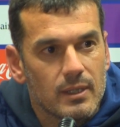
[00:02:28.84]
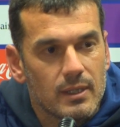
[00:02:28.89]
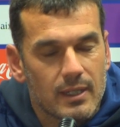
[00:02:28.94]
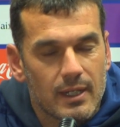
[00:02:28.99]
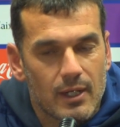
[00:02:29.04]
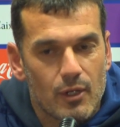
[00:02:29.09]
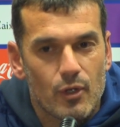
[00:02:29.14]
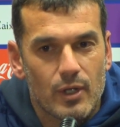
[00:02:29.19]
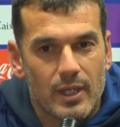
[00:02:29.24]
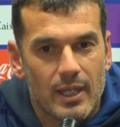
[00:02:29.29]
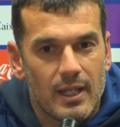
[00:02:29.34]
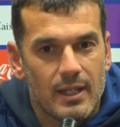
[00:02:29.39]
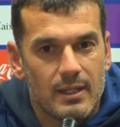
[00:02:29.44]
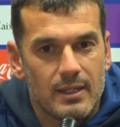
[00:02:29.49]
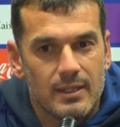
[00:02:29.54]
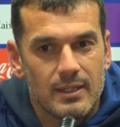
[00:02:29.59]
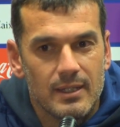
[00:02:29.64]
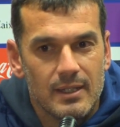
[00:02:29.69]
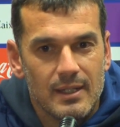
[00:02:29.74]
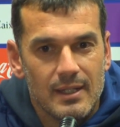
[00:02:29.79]
Creo que
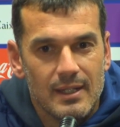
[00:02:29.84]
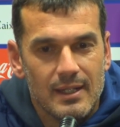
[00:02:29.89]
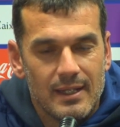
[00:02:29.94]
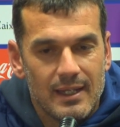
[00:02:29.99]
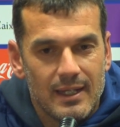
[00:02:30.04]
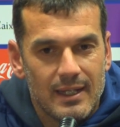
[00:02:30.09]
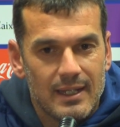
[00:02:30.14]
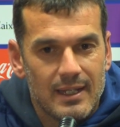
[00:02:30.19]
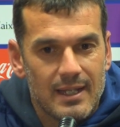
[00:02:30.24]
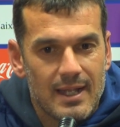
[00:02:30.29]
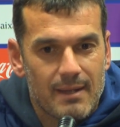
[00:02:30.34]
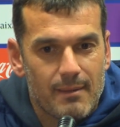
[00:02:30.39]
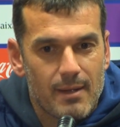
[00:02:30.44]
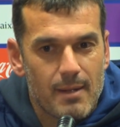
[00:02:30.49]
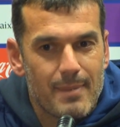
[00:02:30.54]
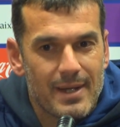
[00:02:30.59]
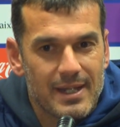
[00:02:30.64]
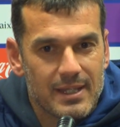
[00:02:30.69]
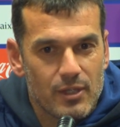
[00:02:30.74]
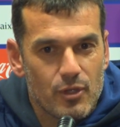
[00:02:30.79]
el, acabar
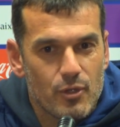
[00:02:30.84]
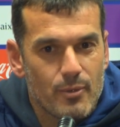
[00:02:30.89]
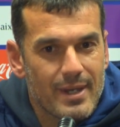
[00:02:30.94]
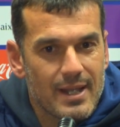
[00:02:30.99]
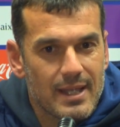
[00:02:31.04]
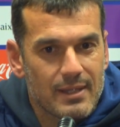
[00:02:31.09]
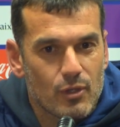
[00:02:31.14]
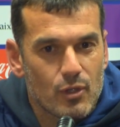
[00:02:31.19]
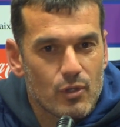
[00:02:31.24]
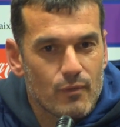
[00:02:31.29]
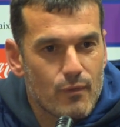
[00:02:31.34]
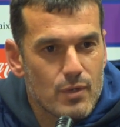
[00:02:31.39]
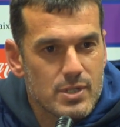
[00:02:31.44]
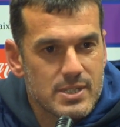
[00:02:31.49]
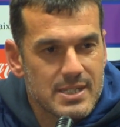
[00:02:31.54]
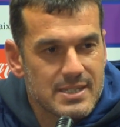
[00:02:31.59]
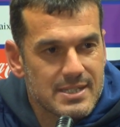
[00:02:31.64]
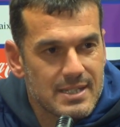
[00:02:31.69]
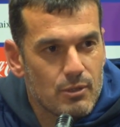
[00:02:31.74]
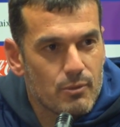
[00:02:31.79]
el partido y ver a todos los
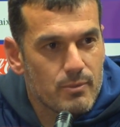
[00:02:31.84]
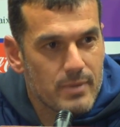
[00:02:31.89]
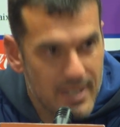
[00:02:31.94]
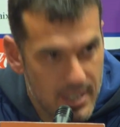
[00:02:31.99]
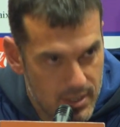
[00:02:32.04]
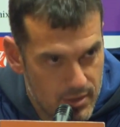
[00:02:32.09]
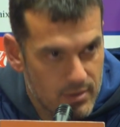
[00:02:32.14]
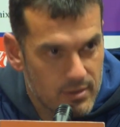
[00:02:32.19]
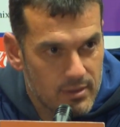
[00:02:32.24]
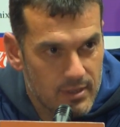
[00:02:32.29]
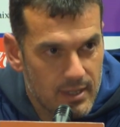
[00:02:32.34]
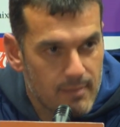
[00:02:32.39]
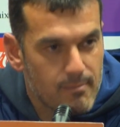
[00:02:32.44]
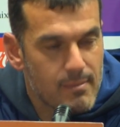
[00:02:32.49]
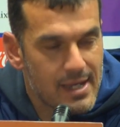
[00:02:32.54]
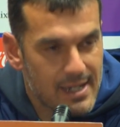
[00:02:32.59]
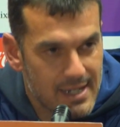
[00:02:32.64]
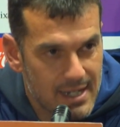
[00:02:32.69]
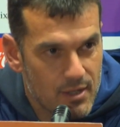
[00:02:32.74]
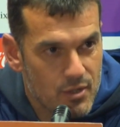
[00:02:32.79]
futbolistas del Oviedo,
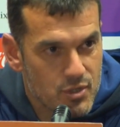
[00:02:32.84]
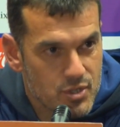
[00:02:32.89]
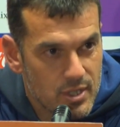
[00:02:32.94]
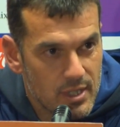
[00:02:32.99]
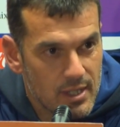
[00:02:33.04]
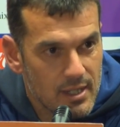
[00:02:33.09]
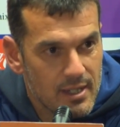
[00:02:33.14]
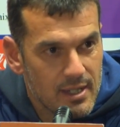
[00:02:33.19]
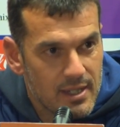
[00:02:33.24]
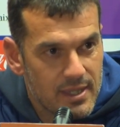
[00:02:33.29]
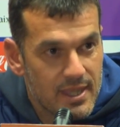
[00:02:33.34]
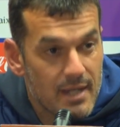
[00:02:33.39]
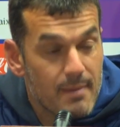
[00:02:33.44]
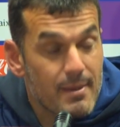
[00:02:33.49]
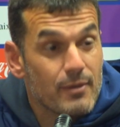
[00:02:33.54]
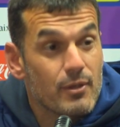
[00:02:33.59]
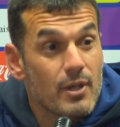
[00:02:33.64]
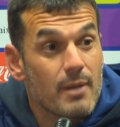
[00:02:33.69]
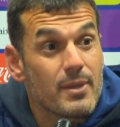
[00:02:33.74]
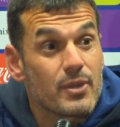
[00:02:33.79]
embarrados,
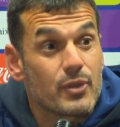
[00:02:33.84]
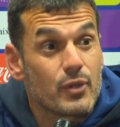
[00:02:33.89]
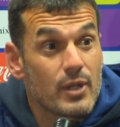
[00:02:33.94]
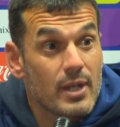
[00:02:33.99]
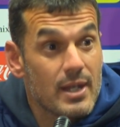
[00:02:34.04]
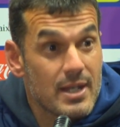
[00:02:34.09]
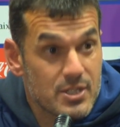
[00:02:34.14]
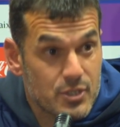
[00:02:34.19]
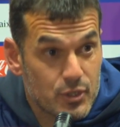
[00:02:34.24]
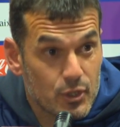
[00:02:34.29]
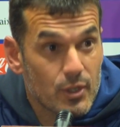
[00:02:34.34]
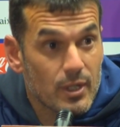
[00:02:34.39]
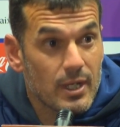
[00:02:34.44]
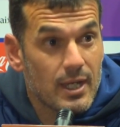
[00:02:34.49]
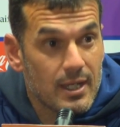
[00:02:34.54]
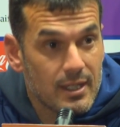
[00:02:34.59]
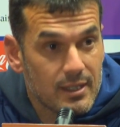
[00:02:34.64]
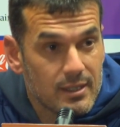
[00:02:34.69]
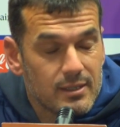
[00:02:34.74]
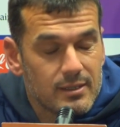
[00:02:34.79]
celebrando una victoria en
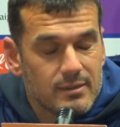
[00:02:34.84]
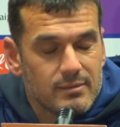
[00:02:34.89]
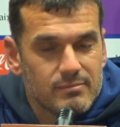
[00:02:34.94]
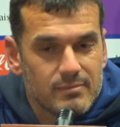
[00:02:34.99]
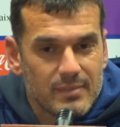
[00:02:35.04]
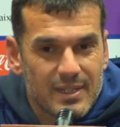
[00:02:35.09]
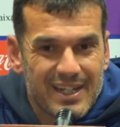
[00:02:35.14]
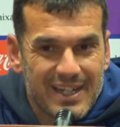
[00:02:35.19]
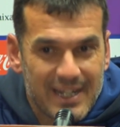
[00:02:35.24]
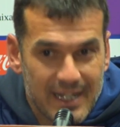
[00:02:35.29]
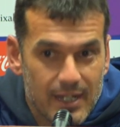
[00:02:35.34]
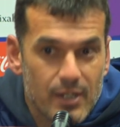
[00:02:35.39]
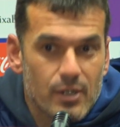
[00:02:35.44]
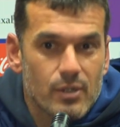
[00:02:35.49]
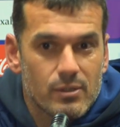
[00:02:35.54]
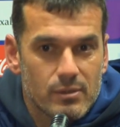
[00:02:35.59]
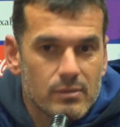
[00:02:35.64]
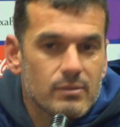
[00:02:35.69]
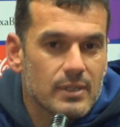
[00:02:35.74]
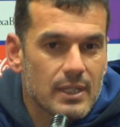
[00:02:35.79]
Astorga,
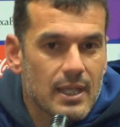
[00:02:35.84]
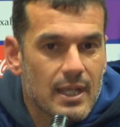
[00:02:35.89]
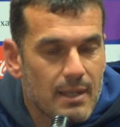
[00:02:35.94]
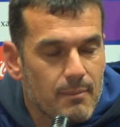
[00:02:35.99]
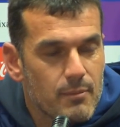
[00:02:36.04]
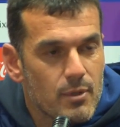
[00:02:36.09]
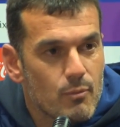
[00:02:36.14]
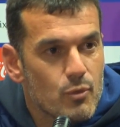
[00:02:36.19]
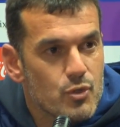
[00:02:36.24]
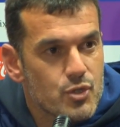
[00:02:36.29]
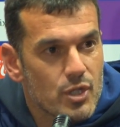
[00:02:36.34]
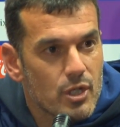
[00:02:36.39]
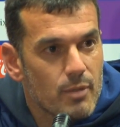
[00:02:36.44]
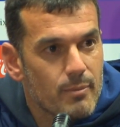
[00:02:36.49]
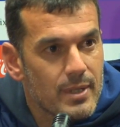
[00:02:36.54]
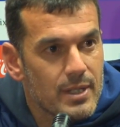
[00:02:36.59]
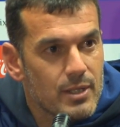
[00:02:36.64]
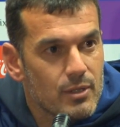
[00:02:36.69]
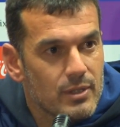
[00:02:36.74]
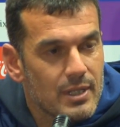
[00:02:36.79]
creo que cambió mucho la
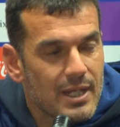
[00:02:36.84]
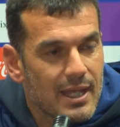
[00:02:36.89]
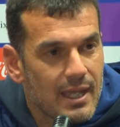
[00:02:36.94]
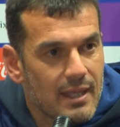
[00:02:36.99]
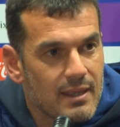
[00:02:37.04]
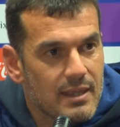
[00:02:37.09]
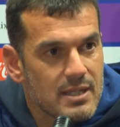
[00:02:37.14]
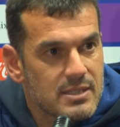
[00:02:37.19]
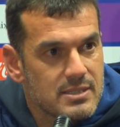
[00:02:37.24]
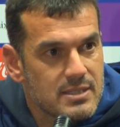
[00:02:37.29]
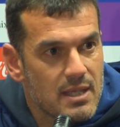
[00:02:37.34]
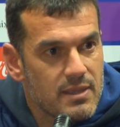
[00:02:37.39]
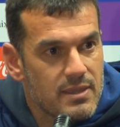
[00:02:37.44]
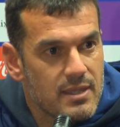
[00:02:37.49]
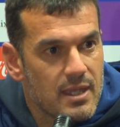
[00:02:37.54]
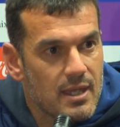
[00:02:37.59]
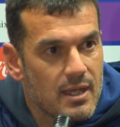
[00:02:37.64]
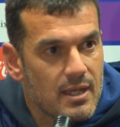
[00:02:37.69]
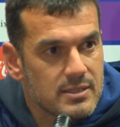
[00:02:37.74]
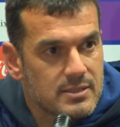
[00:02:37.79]
opinión de la gente
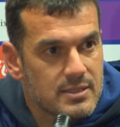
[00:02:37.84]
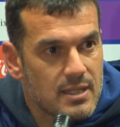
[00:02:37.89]
hacia,